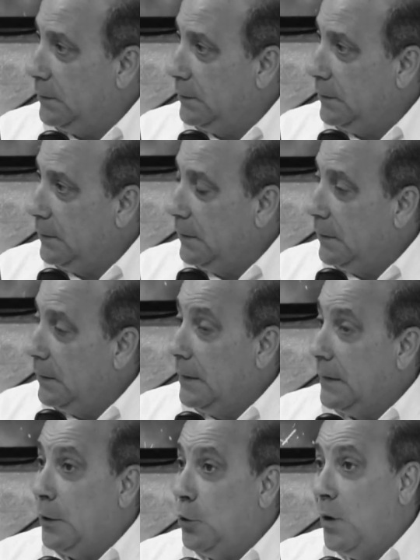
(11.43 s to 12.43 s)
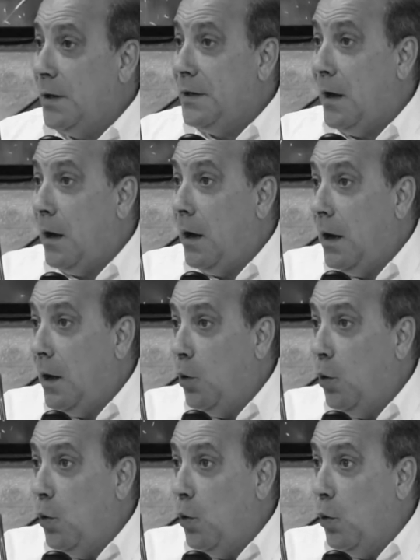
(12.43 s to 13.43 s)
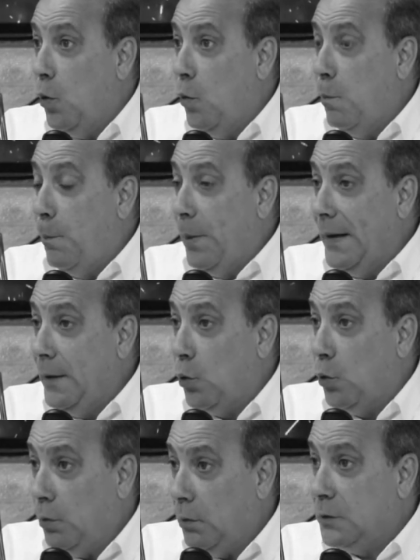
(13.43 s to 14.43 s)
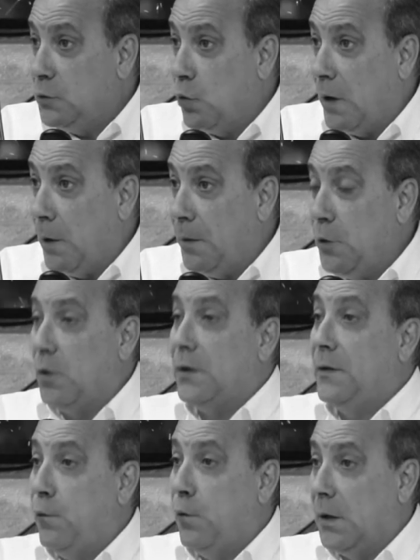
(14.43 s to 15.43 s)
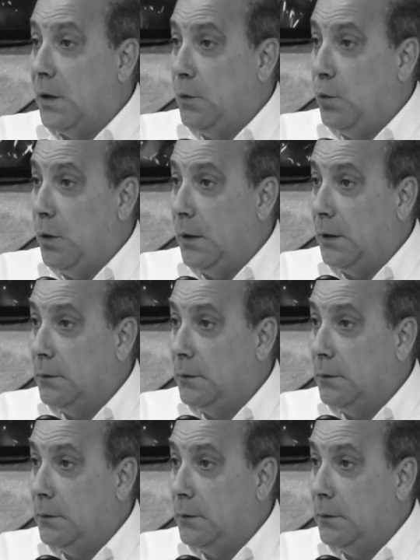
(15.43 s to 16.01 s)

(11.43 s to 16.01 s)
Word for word: ¿Cuáles? Que no haya un pelo en su cabello que esté fuera del lugar.